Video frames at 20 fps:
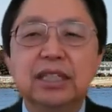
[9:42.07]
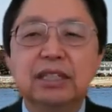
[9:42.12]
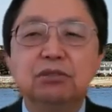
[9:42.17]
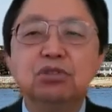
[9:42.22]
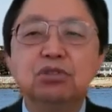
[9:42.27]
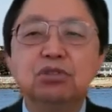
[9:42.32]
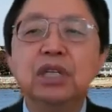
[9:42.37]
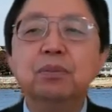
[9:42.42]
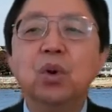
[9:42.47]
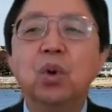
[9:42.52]

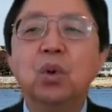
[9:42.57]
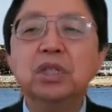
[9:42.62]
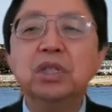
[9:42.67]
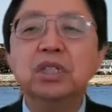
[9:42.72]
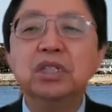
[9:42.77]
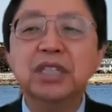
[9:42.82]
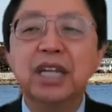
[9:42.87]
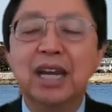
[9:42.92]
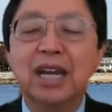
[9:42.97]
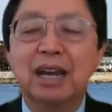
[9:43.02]
우리
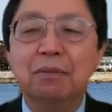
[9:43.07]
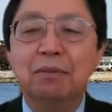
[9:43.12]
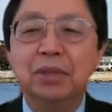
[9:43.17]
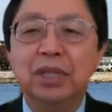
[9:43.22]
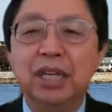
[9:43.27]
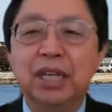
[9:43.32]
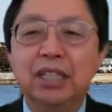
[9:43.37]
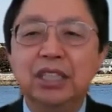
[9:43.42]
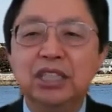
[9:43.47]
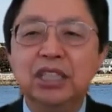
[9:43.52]
모든
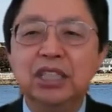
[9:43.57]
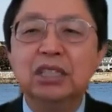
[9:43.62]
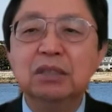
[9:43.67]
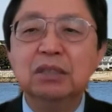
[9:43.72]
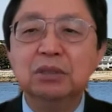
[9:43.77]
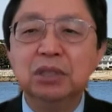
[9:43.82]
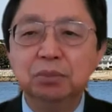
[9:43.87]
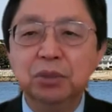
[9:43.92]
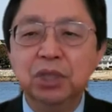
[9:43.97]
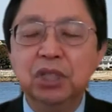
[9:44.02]
사람들의
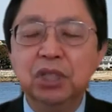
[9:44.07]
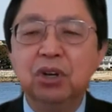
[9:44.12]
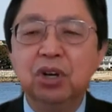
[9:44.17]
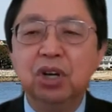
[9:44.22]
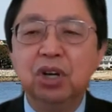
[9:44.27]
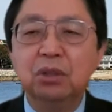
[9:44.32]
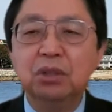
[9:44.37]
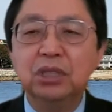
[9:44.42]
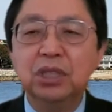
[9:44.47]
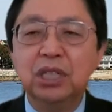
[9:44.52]
지금 힘들고
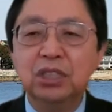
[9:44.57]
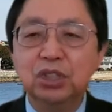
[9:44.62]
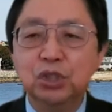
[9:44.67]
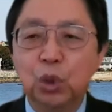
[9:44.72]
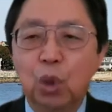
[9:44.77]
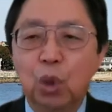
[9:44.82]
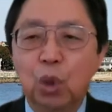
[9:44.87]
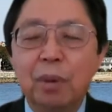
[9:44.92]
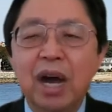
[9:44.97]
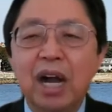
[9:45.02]
어렵지만
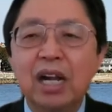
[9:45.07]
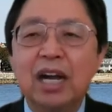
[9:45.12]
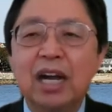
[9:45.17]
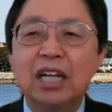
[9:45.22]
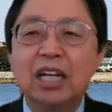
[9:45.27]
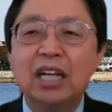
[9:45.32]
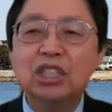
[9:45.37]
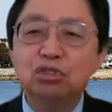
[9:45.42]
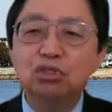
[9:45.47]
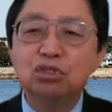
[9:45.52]
소망을
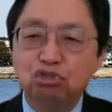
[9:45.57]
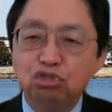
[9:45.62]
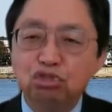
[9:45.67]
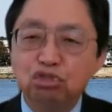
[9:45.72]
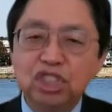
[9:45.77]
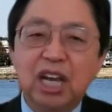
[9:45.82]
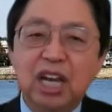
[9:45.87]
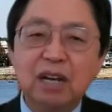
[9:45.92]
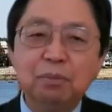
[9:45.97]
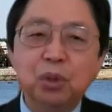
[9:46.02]
가지고
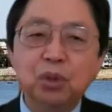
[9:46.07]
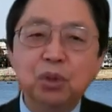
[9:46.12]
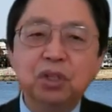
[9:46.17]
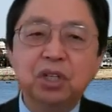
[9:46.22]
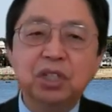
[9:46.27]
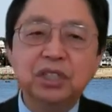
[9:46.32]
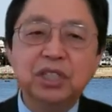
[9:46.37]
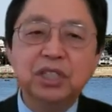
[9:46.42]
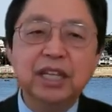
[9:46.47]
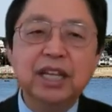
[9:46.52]
투자하는 모든
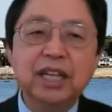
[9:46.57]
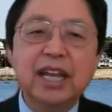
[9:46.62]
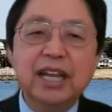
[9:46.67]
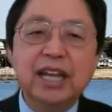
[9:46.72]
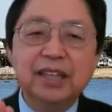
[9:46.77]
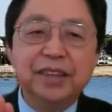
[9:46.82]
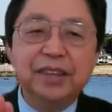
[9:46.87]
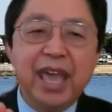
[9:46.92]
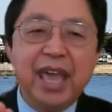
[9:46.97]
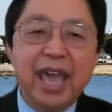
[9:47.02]
것에
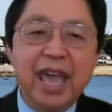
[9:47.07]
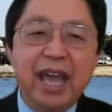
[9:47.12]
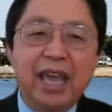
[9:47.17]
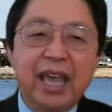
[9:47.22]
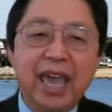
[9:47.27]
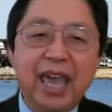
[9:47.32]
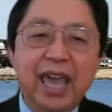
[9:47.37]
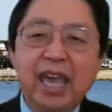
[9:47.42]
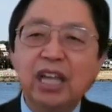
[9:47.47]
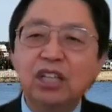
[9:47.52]

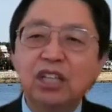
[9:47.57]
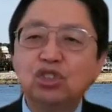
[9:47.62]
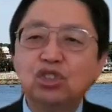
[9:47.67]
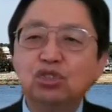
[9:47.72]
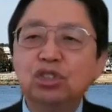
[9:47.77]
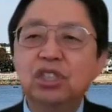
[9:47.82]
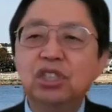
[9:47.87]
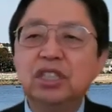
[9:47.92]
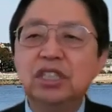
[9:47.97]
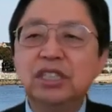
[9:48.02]
내게
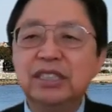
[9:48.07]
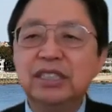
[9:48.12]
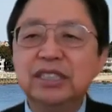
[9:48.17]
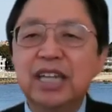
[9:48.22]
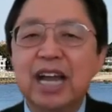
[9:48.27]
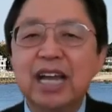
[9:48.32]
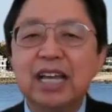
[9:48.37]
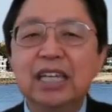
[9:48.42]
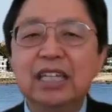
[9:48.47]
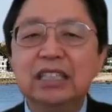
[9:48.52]
줄
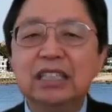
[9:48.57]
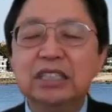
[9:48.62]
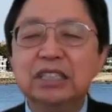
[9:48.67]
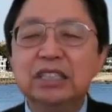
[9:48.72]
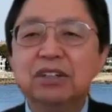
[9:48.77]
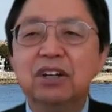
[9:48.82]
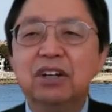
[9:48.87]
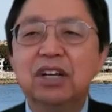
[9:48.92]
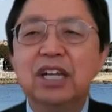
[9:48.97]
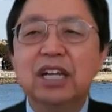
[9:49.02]
상이
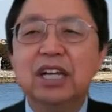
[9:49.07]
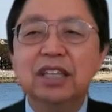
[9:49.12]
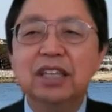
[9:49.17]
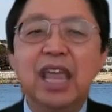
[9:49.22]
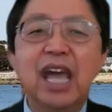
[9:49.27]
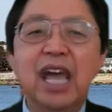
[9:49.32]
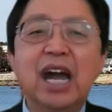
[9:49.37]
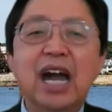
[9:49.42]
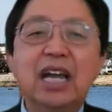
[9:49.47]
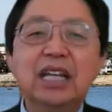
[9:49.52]
있어
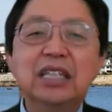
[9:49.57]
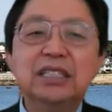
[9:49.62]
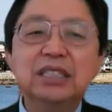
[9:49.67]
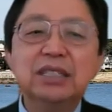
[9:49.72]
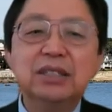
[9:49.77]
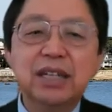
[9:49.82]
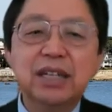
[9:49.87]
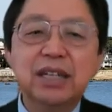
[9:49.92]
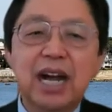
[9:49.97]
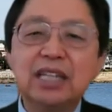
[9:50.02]
내가
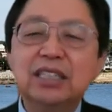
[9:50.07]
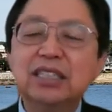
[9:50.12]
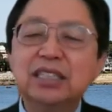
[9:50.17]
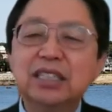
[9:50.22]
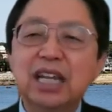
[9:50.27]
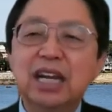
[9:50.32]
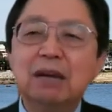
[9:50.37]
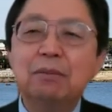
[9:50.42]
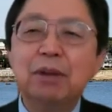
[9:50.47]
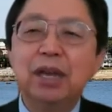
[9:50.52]
있어 각
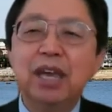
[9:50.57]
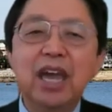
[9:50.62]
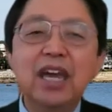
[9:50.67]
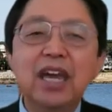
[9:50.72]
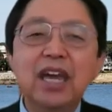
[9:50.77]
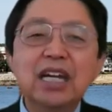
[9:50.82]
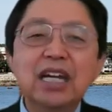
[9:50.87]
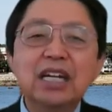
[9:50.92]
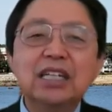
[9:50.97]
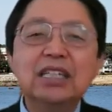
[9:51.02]
사람에게
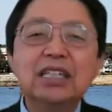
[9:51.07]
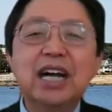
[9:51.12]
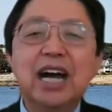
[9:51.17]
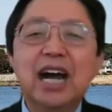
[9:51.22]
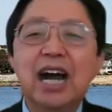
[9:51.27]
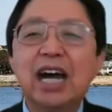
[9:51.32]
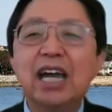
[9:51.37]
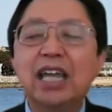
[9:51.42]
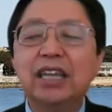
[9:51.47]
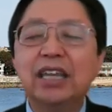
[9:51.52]
그가
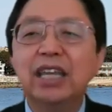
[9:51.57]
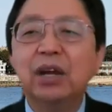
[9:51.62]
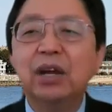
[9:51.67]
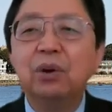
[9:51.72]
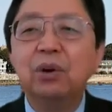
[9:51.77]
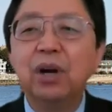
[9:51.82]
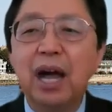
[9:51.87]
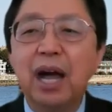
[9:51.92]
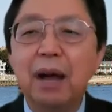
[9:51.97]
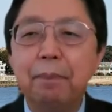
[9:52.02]
하는
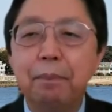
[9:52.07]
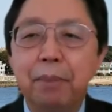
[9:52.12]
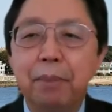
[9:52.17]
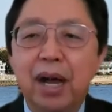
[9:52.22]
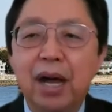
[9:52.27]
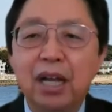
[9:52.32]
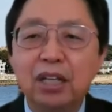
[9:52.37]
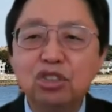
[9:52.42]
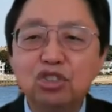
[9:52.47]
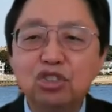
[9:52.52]
대로
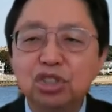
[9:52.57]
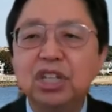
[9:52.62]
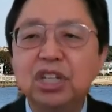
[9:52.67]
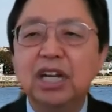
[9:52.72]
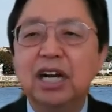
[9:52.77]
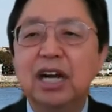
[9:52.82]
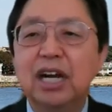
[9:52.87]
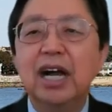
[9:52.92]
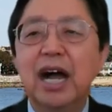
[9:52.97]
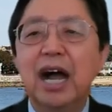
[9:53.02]
갚아
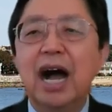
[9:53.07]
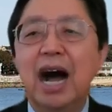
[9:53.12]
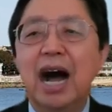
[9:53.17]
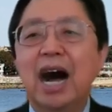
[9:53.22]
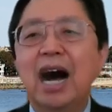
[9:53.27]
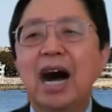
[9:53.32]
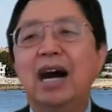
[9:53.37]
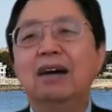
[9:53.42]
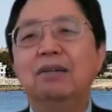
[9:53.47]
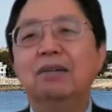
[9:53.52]
주리라.
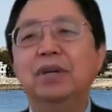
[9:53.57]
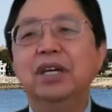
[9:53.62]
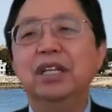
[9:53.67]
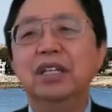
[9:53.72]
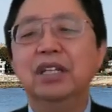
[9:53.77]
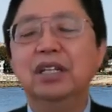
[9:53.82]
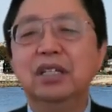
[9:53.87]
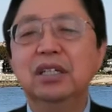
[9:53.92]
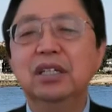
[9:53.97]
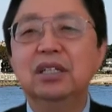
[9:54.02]
아멘.